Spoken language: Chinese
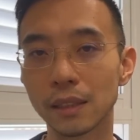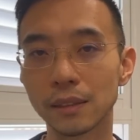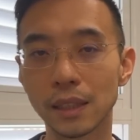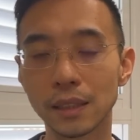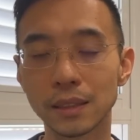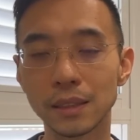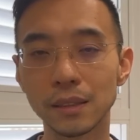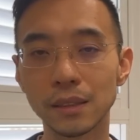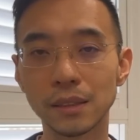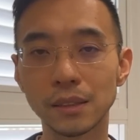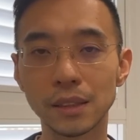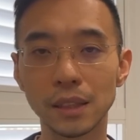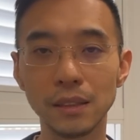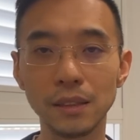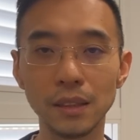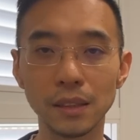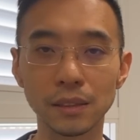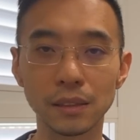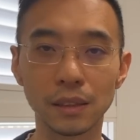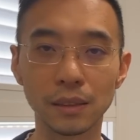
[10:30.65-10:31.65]
但其实真
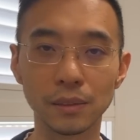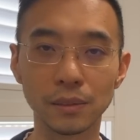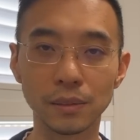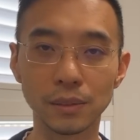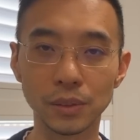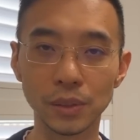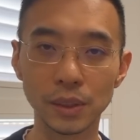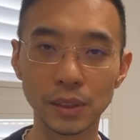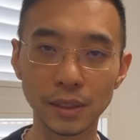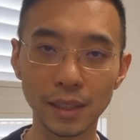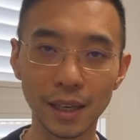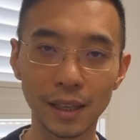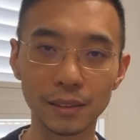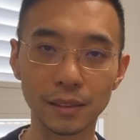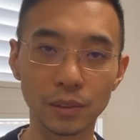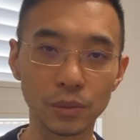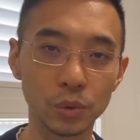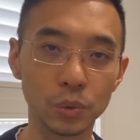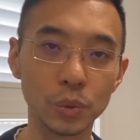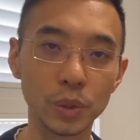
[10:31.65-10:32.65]
正的最大的
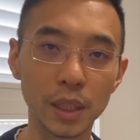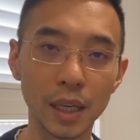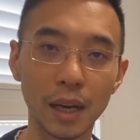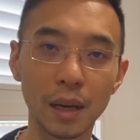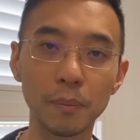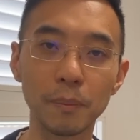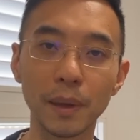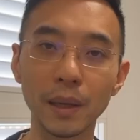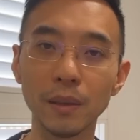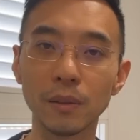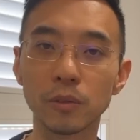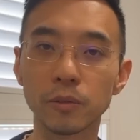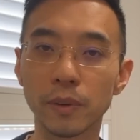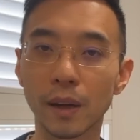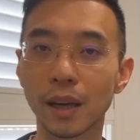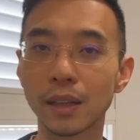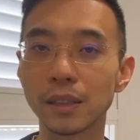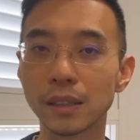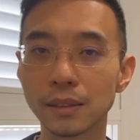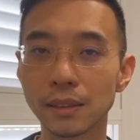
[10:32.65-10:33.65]
屠杀没有
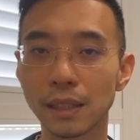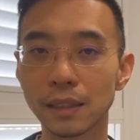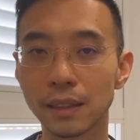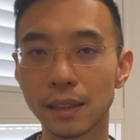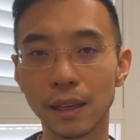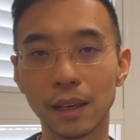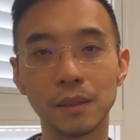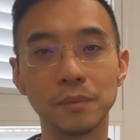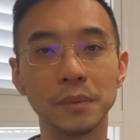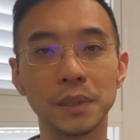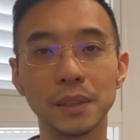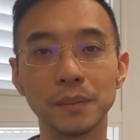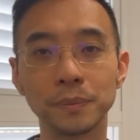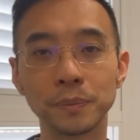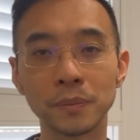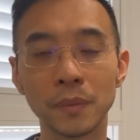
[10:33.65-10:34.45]
发生在天安门，